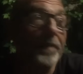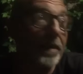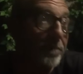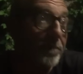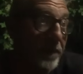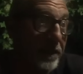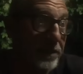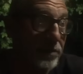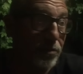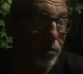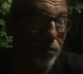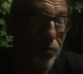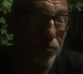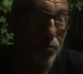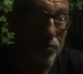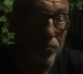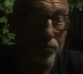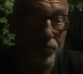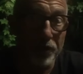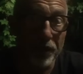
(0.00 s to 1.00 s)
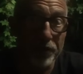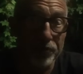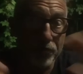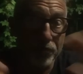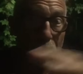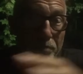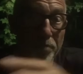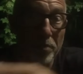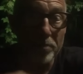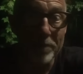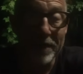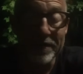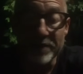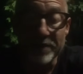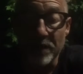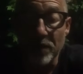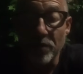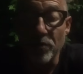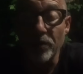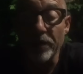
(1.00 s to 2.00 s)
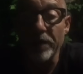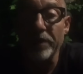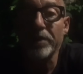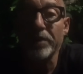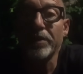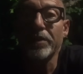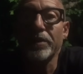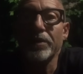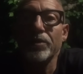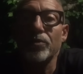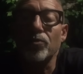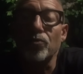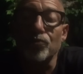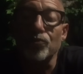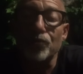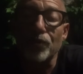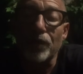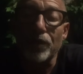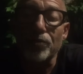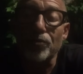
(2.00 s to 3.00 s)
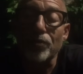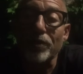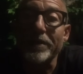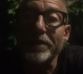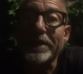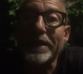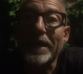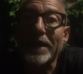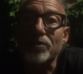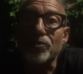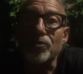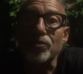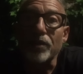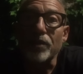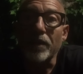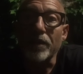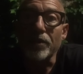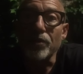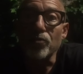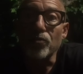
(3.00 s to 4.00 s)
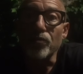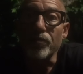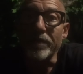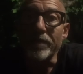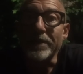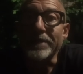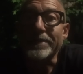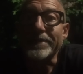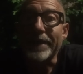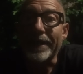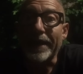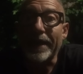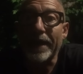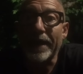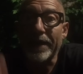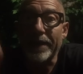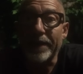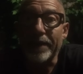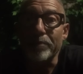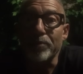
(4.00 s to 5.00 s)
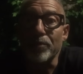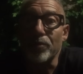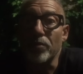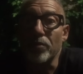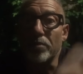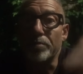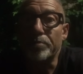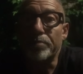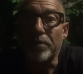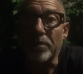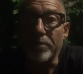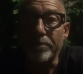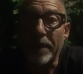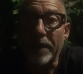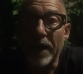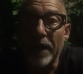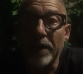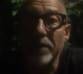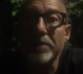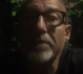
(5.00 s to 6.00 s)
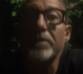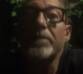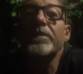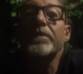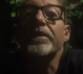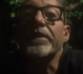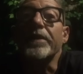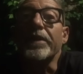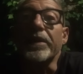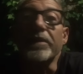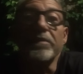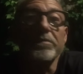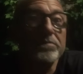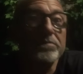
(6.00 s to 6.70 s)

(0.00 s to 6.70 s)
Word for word: ammesso e non concesso che Pogba sia ancora un giocatore di calcio della Juve, sarà Rabiot, Pogba e